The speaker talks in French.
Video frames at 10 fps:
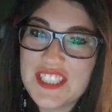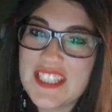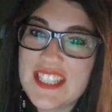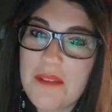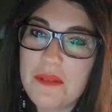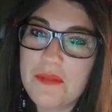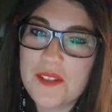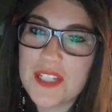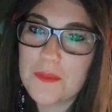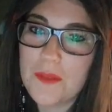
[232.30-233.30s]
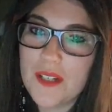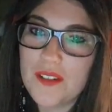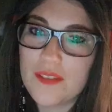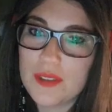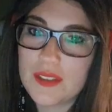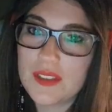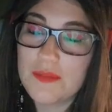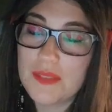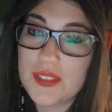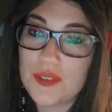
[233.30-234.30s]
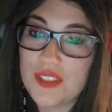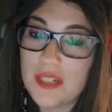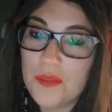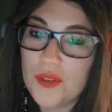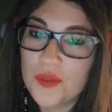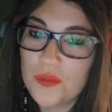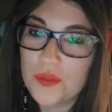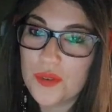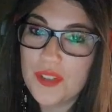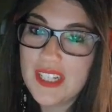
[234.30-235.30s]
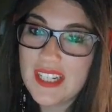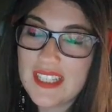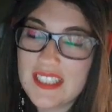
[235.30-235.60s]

je dis ça, mais bon, j'espère quoi. Mais ils sont tellement nombreux.